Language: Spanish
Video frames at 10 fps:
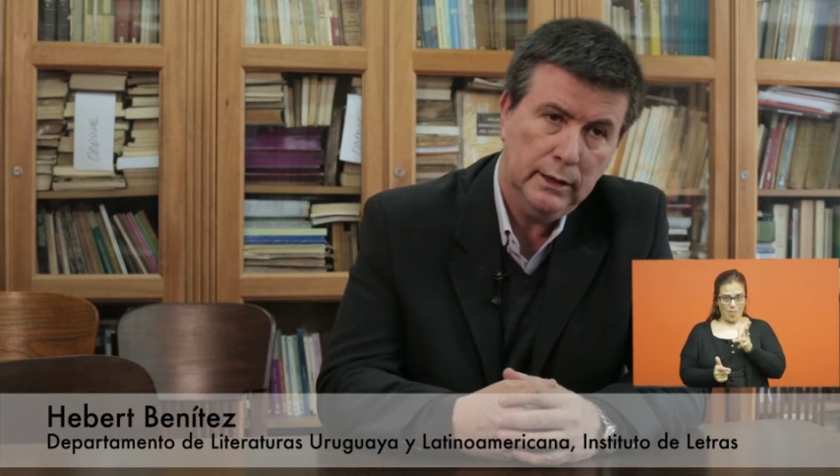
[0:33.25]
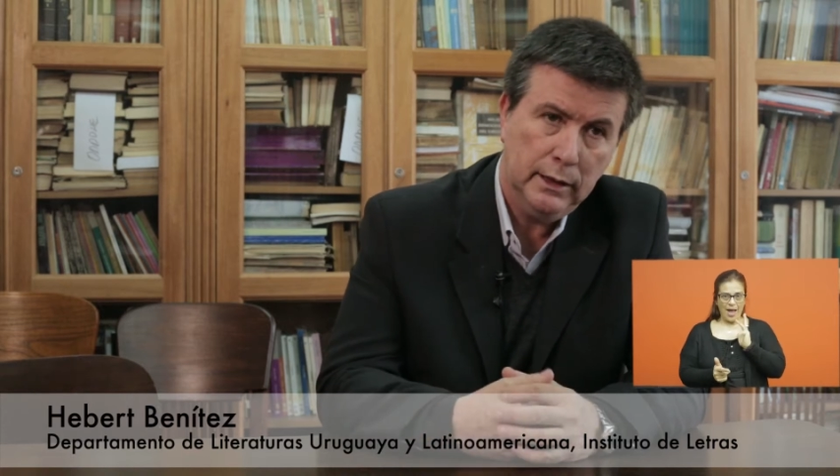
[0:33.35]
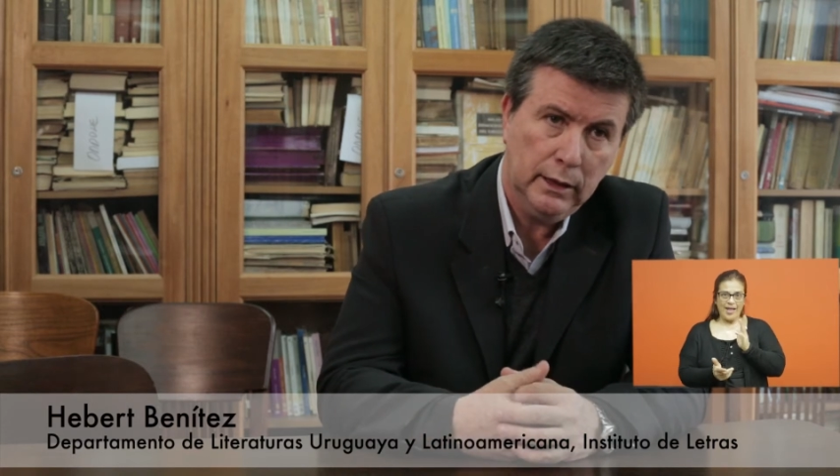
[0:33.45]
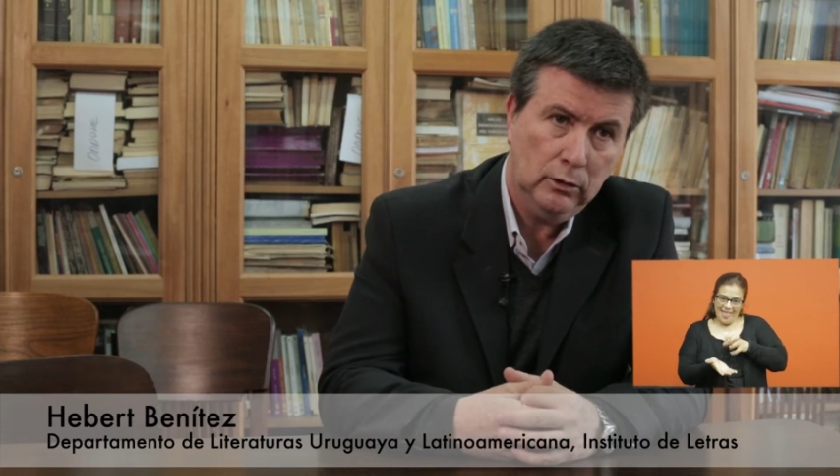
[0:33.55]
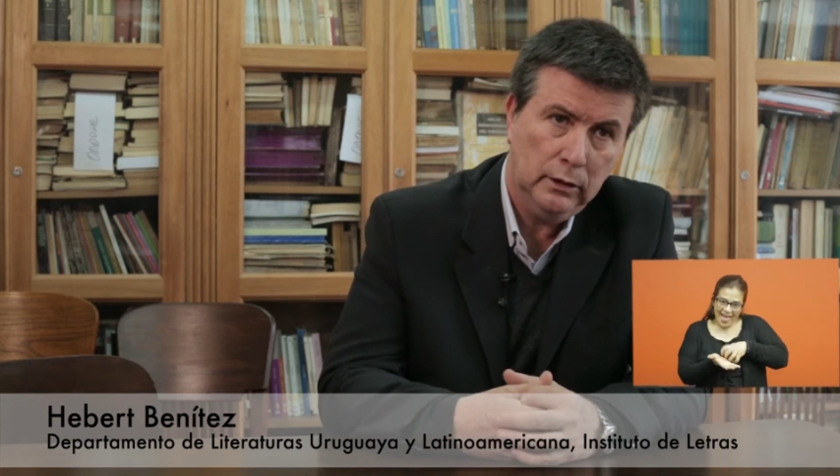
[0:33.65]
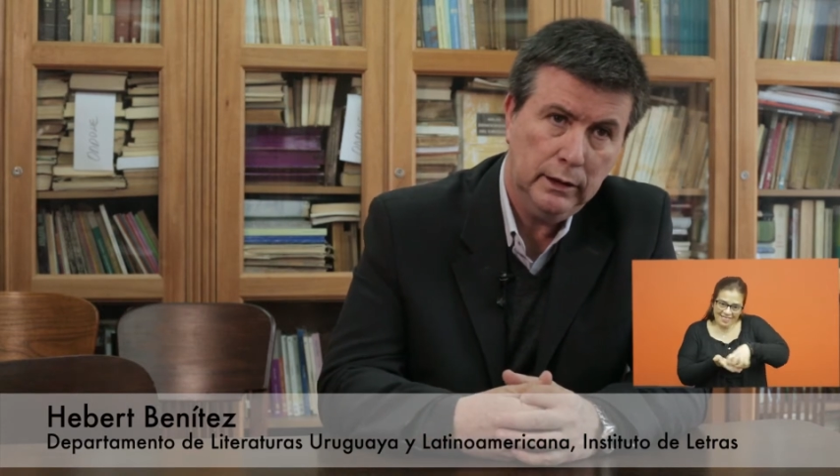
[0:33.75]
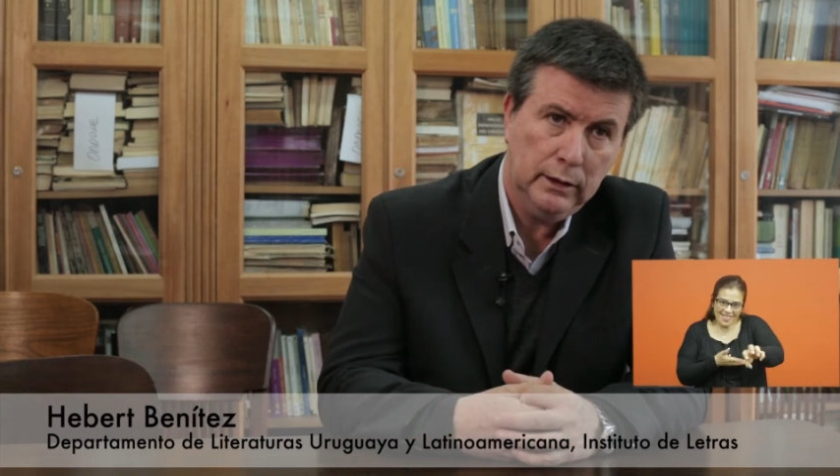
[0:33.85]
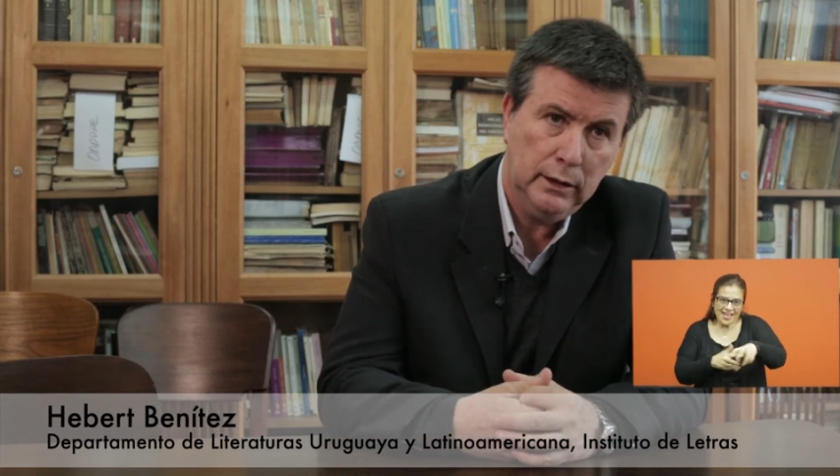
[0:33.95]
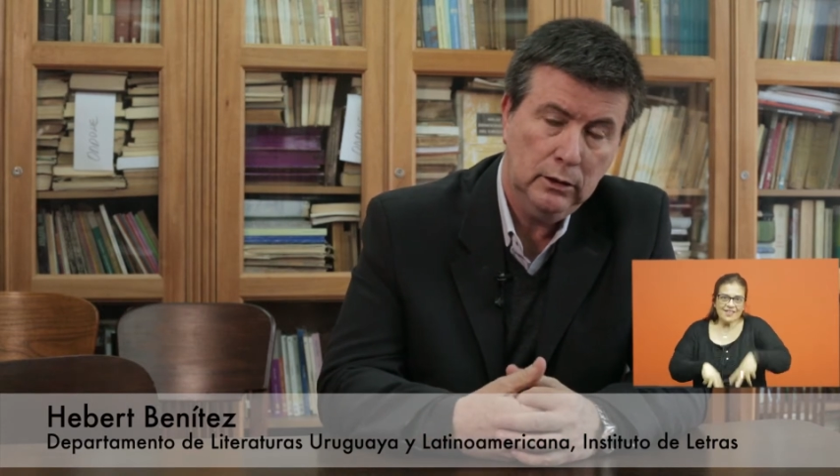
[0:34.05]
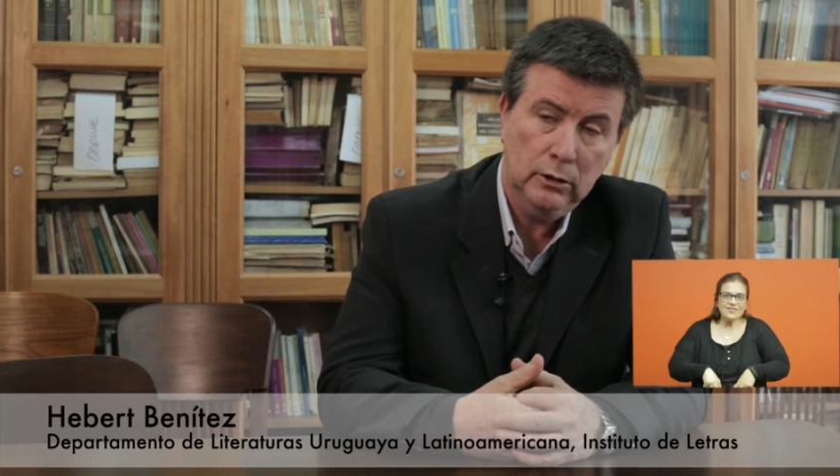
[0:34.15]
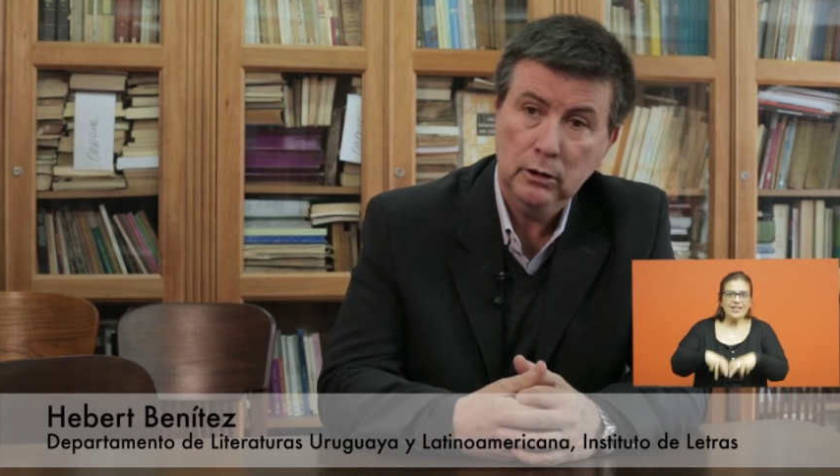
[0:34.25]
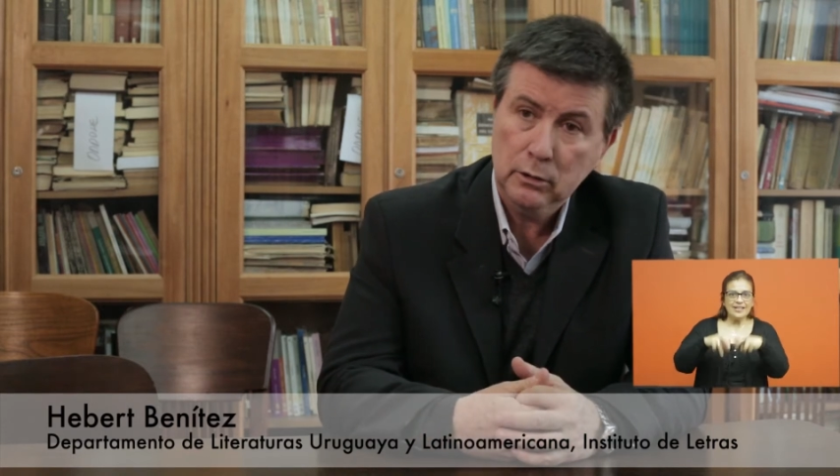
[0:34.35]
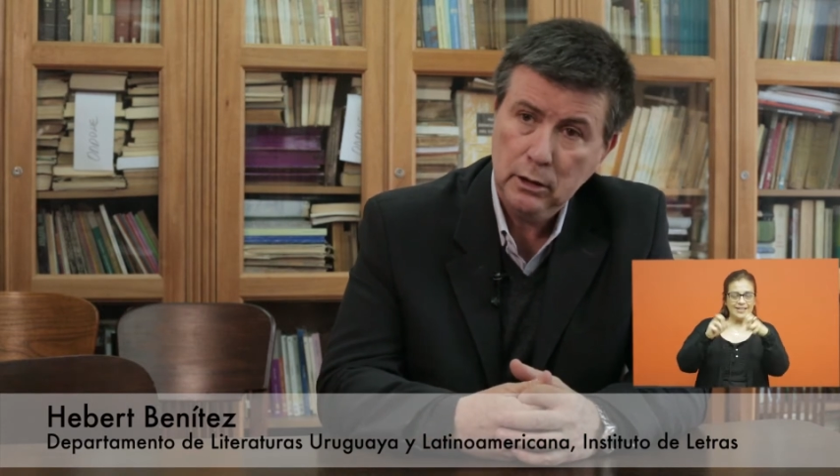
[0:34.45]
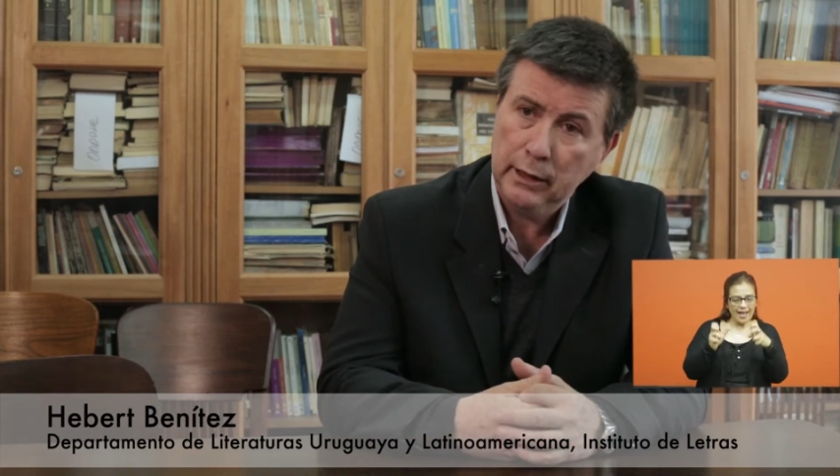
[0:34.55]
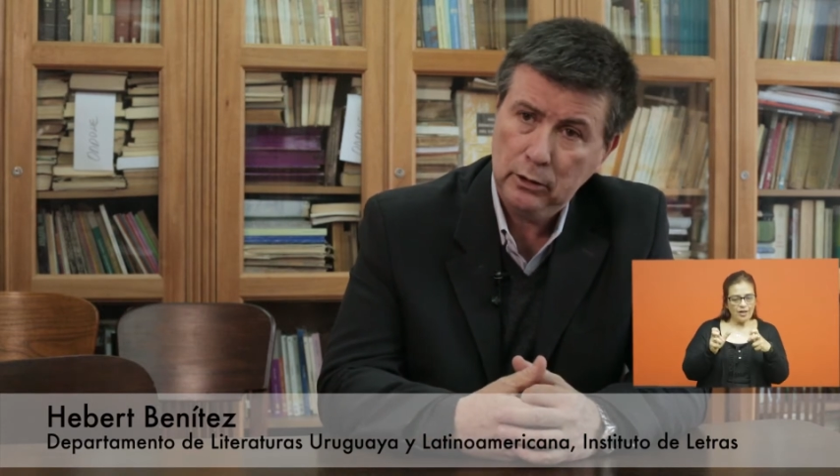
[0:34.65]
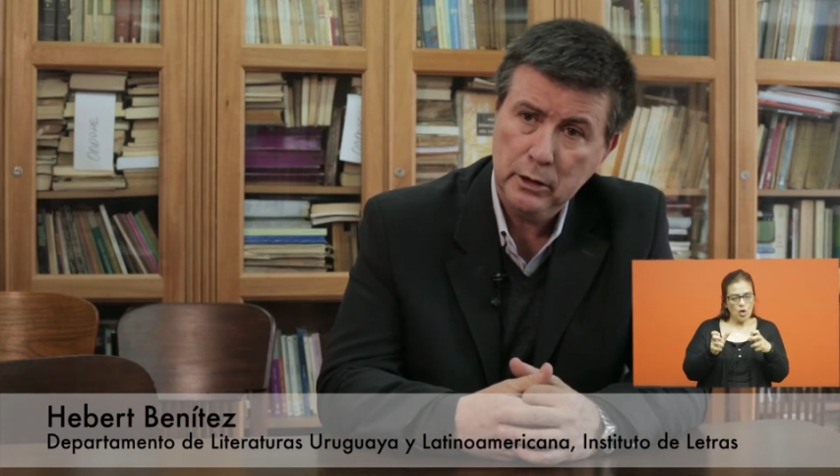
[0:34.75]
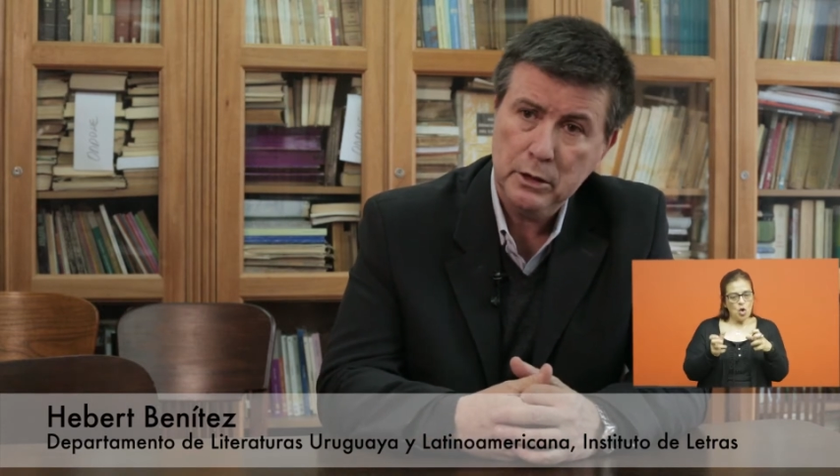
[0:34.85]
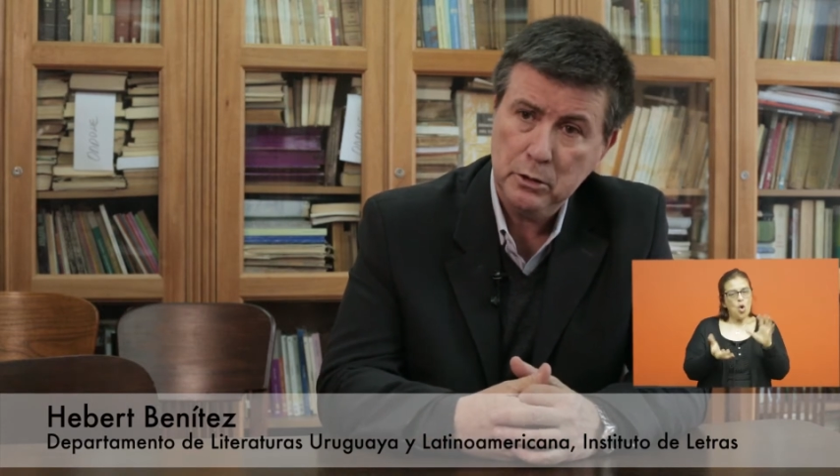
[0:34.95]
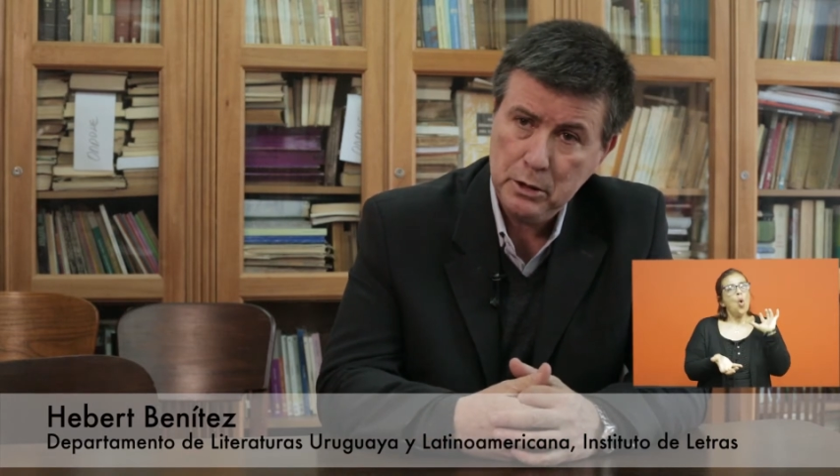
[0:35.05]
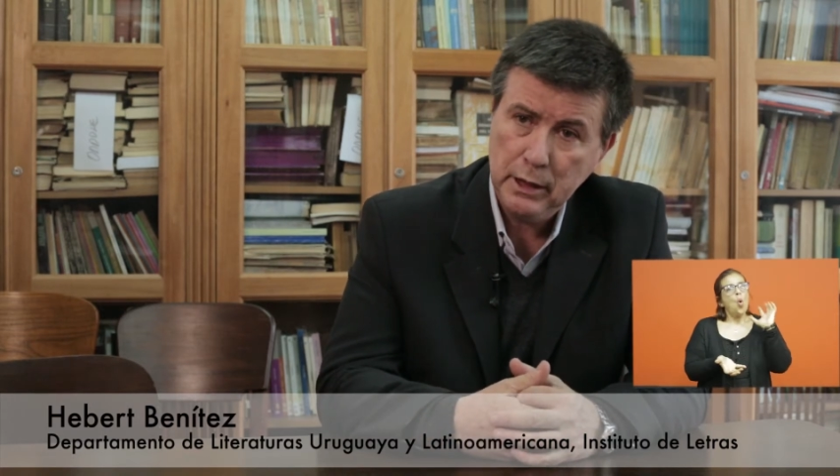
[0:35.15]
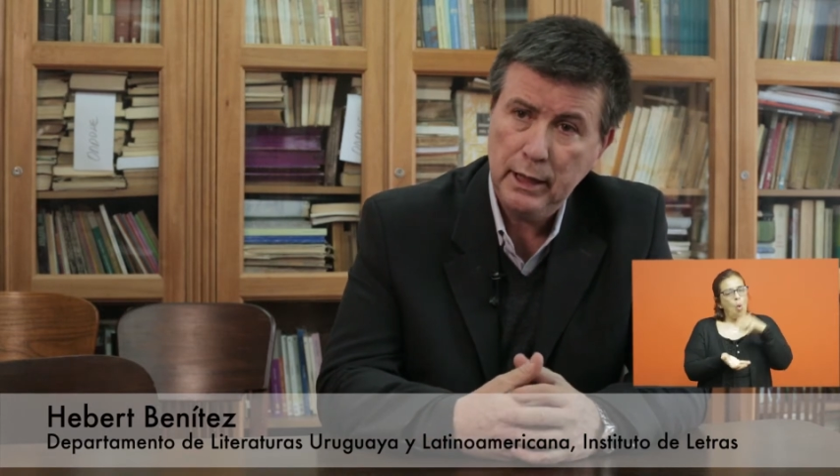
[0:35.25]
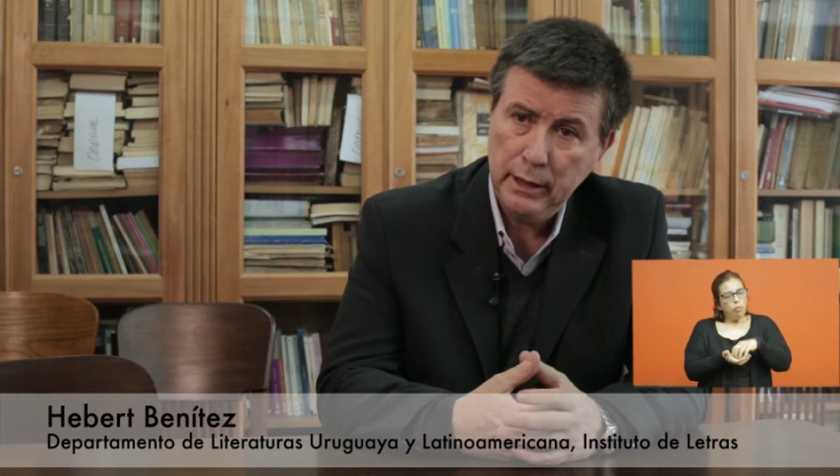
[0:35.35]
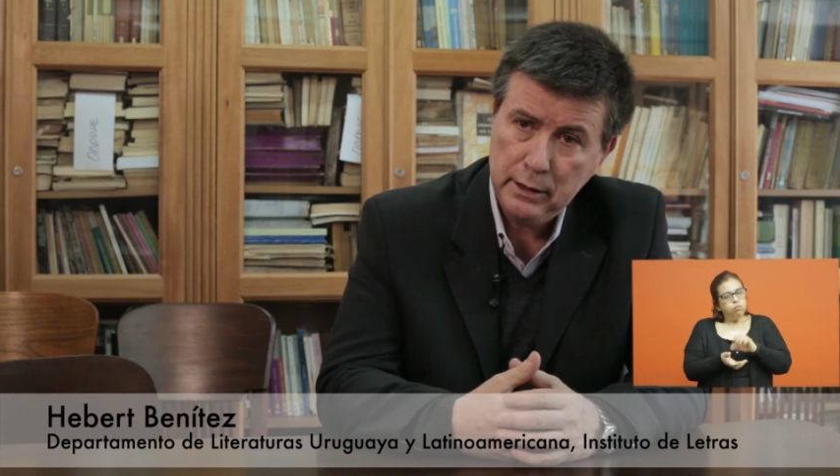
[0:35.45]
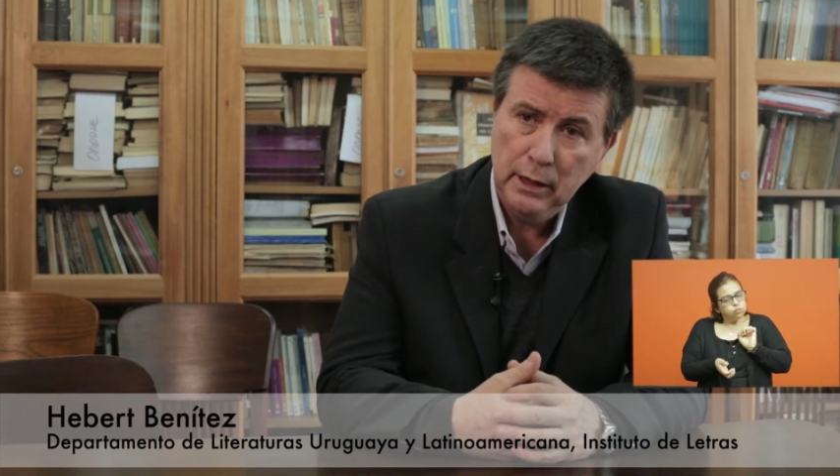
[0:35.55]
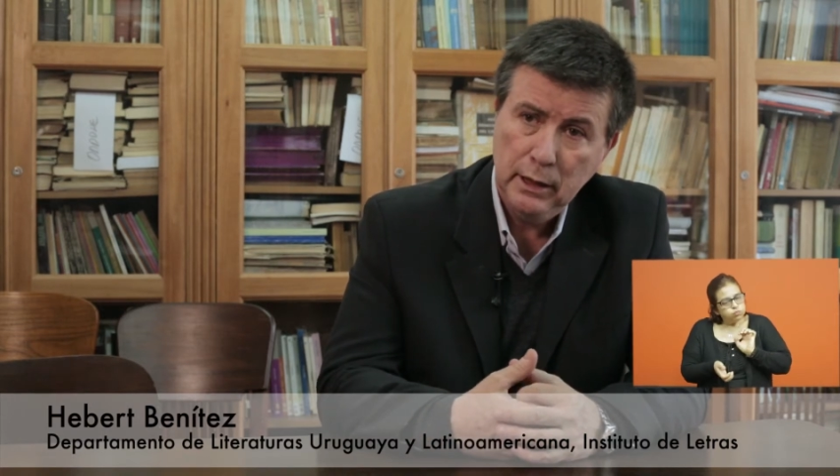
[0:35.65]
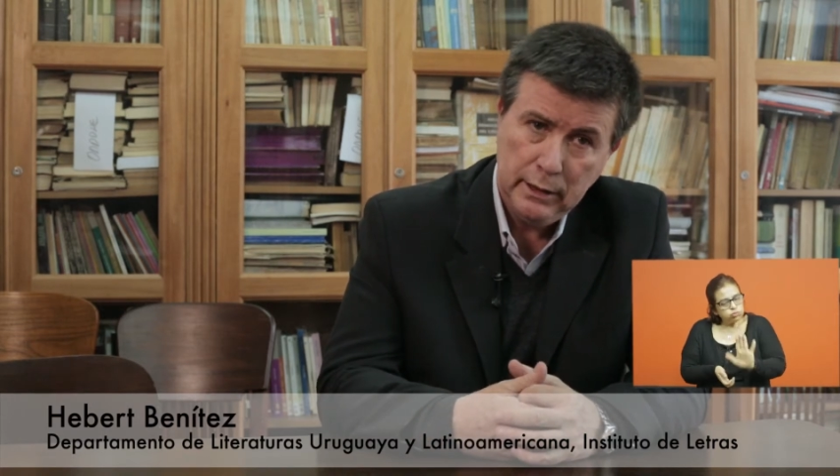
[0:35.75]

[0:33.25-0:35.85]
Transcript: este, con distintos actores sociales.